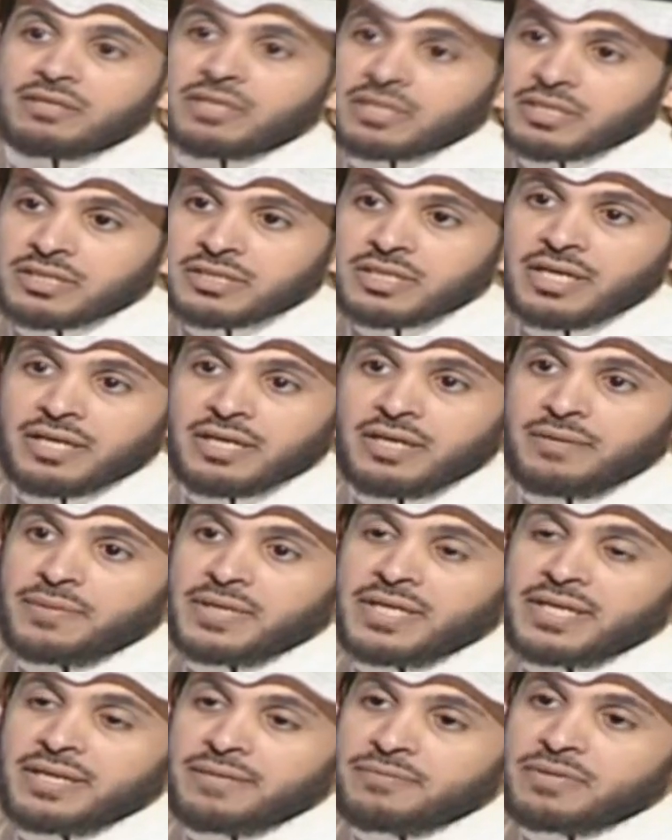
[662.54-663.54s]
تتصارع
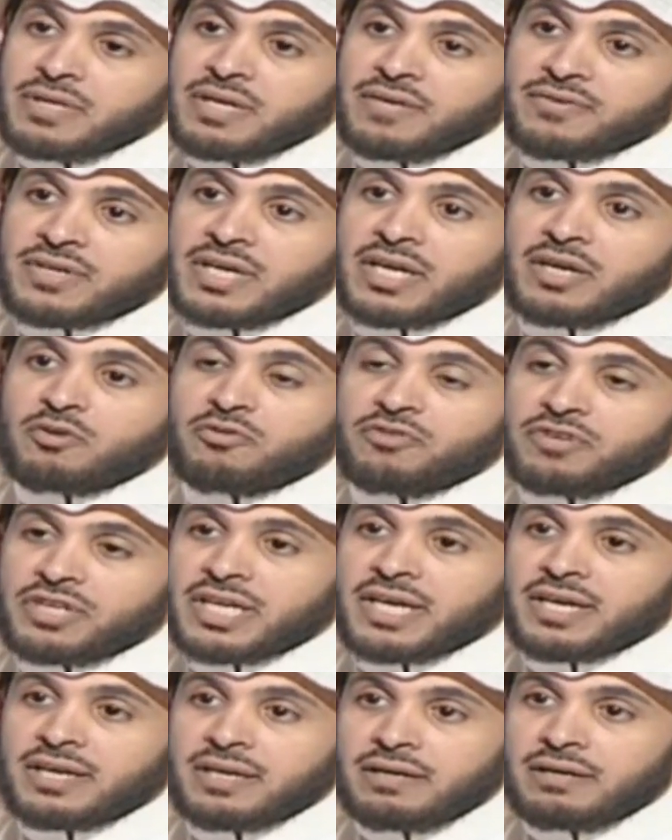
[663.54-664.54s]
بينها بالأفكار وفي
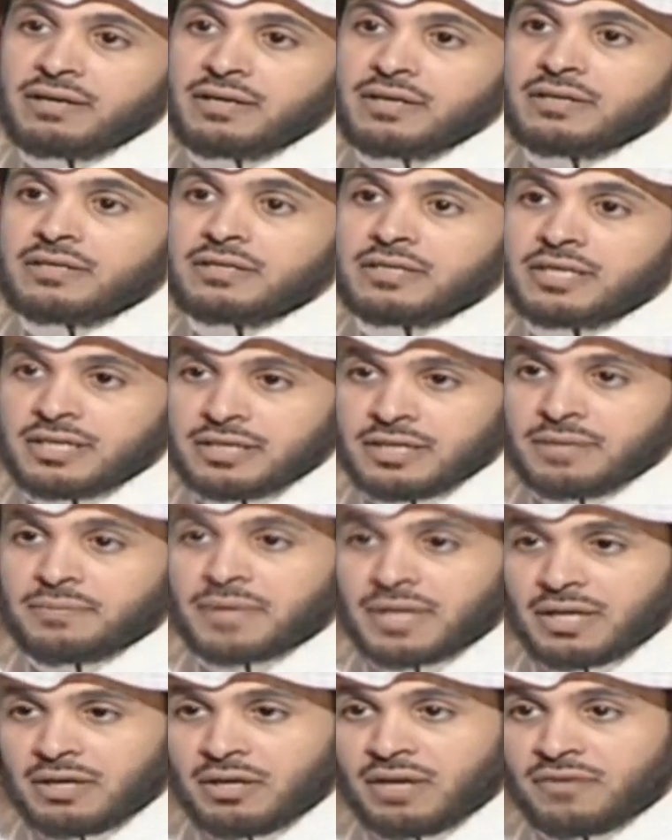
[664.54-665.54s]
النهاية جميل.
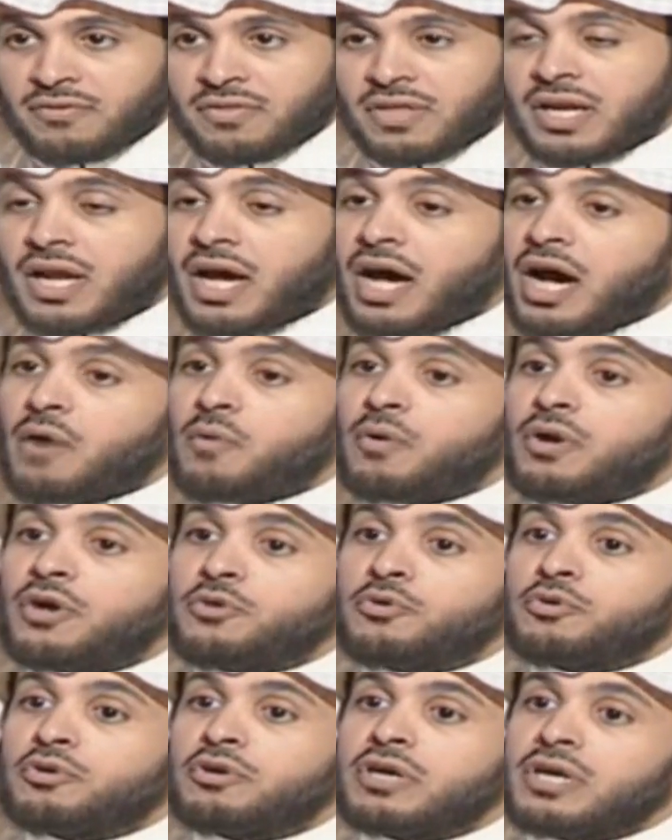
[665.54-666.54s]
يبقى الأفضل جميل. أو
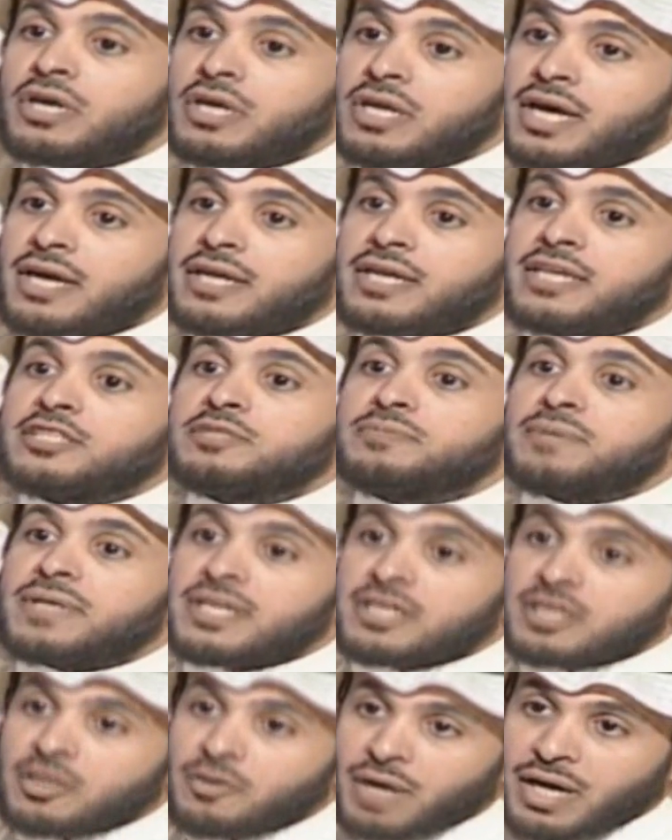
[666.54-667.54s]
أنه لا يجب أن
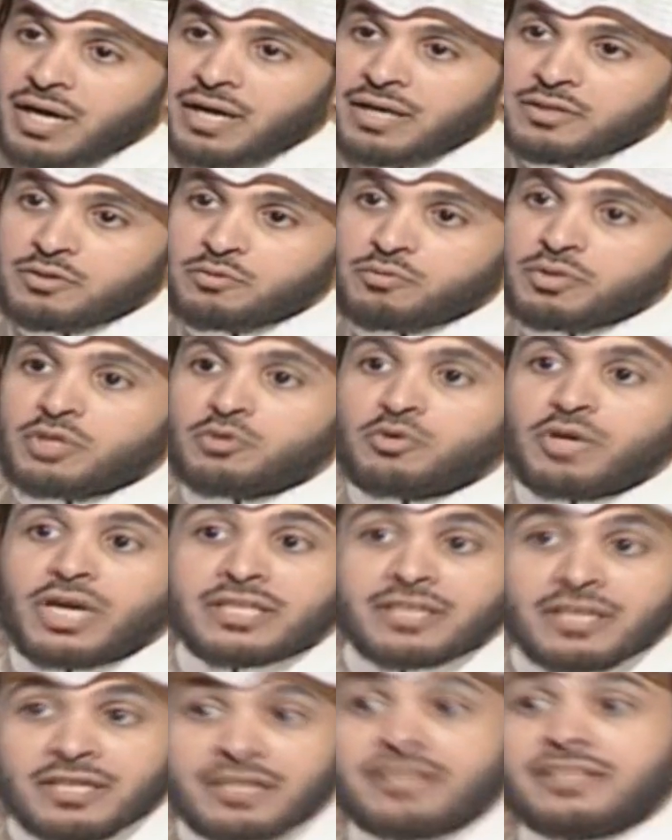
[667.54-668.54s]
نتوحد وأنه جميل.
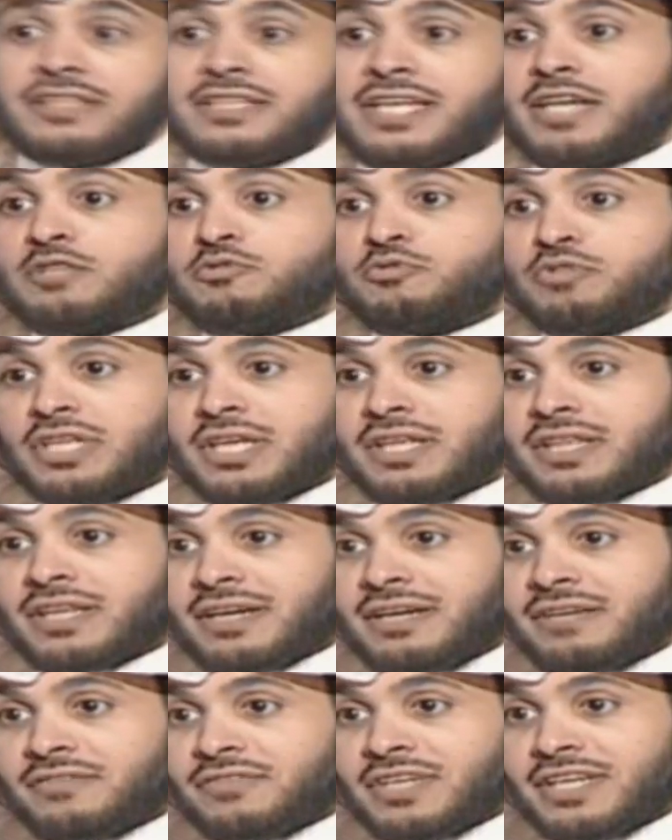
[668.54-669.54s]
أنت ضد التعددية جميل.
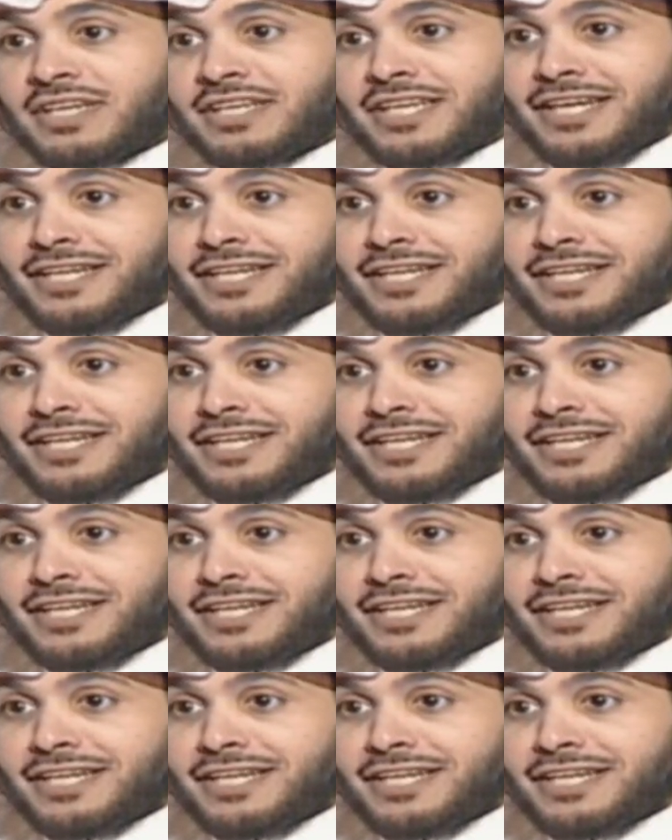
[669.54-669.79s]
الثقافية جميل.